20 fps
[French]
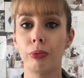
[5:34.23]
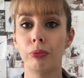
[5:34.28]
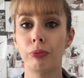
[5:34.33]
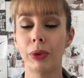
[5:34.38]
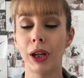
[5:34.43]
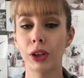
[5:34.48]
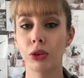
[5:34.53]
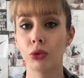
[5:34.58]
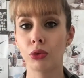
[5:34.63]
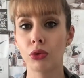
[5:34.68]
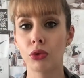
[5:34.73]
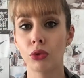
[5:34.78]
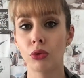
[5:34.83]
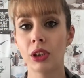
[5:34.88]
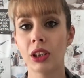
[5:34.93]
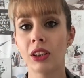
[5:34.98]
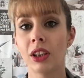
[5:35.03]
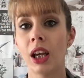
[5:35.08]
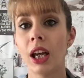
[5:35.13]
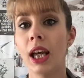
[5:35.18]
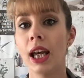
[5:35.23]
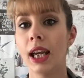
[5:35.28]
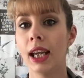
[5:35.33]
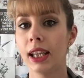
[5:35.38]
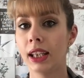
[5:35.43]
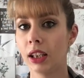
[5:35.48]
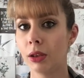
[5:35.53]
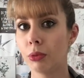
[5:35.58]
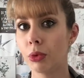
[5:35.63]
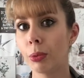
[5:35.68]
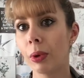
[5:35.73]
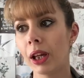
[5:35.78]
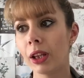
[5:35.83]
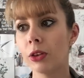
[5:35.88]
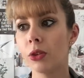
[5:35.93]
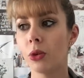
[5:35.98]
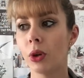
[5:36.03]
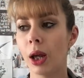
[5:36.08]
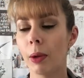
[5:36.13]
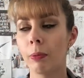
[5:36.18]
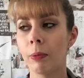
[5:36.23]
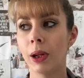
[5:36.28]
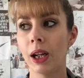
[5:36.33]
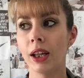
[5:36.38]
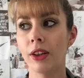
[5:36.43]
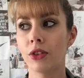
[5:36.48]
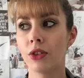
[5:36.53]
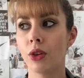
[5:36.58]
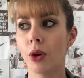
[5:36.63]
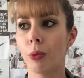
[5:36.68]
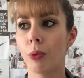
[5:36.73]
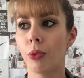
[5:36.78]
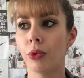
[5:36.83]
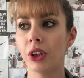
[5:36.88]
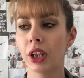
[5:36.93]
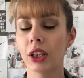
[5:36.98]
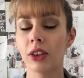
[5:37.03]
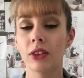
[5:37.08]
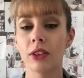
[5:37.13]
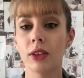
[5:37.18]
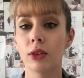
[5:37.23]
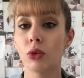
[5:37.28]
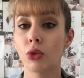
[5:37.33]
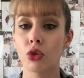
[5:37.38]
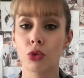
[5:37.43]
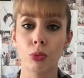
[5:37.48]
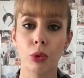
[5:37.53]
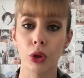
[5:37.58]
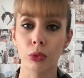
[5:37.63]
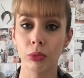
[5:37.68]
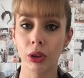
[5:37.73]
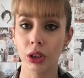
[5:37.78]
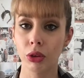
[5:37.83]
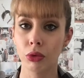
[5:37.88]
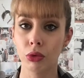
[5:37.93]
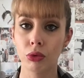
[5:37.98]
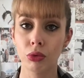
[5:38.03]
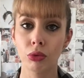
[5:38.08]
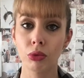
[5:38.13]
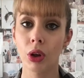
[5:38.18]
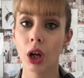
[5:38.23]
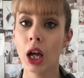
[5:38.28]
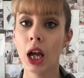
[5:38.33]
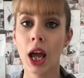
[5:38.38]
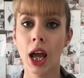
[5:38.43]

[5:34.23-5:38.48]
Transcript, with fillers: pas tout de suite et qui me prennent de la place dans mon dressing que je porte pas du tout